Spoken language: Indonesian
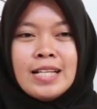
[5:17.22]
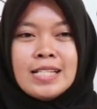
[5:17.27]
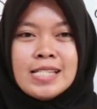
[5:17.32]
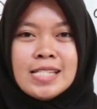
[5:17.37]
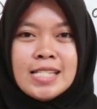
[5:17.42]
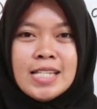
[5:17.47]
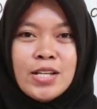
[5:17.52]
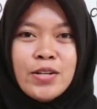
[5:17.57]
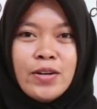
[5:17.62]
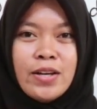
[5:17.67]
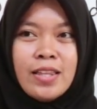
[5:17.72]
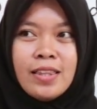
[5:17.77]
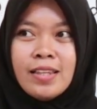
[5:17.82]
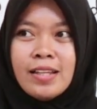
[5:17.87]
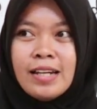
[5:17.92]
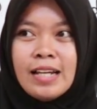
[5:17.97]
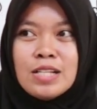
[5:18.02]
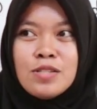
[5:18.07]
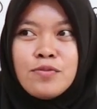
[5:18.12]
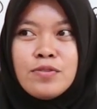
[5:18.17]
See you in
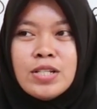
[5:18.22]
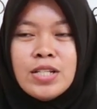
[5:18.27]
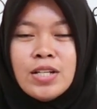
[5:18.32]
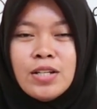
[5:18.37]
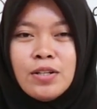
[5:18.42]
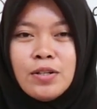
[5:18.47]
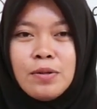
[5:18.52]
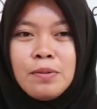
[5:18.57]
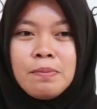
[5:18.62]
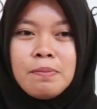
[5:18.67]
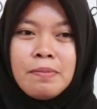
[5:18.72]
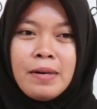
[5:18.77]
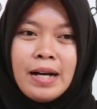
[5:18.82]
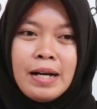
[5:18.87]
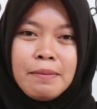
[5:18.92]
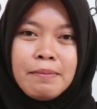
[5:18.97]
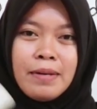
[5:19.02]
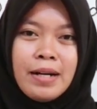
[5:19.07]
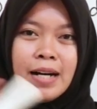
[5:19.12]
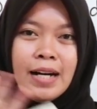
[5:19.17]
the next video.
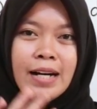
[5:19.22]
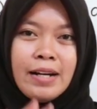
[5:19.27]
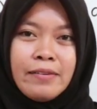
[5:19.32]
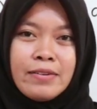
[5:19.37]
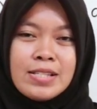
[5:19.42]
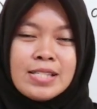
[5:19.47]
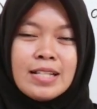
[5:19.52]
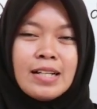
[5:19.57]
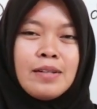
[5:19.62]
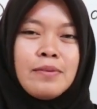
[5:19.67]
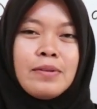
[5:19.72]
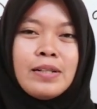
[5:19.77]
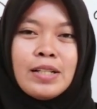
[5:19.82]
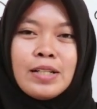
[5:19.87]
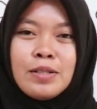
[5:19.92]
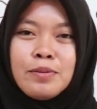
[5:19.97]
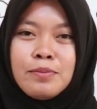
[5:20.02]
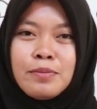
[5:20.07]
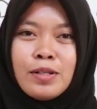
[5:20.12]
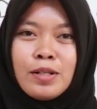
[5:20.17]
Bye-bye.
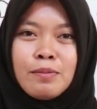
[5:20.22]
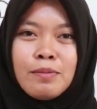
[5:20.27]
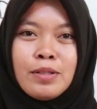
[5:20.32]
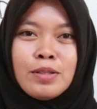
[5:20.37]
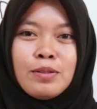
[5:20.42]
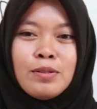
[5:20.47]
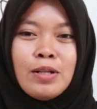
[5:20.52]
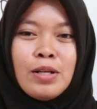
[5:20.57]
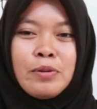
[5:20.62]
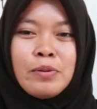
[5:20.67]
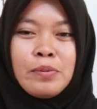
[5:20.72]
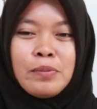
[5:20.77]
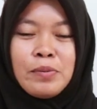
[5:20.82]
Wassalamualaikum warahmatullahi